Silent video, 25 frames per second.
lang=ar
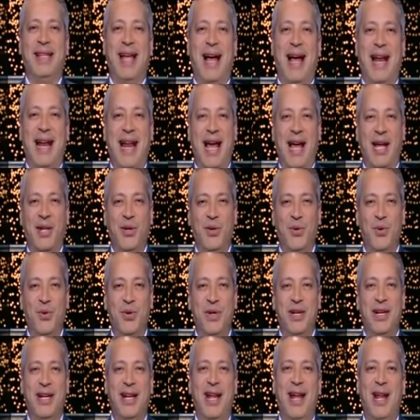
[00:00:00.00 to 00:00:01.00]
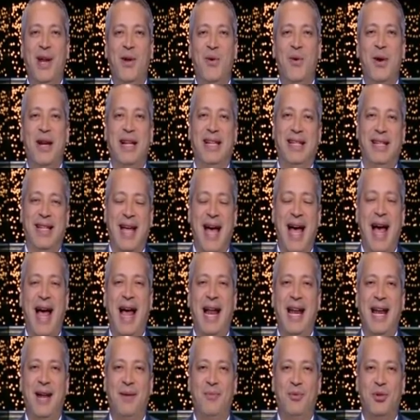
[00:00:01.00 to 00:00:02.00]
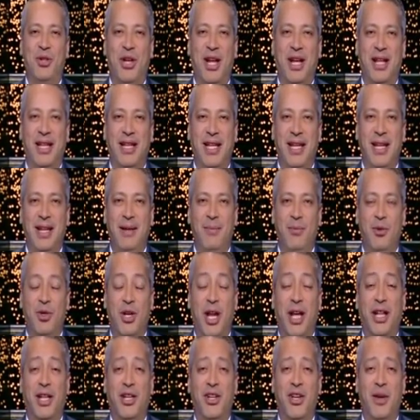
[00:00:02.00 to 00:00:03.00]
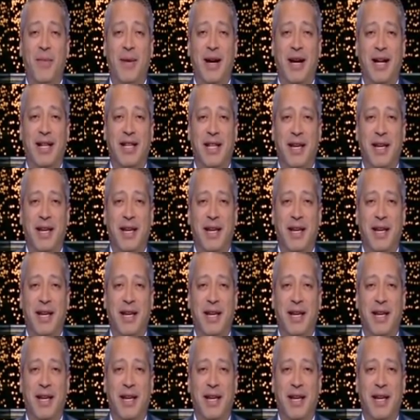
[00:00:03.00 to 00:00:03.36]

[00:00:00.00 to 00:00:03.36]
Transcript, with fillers: على عيون الورد أحلى مشاهدين مشاهدي شبكة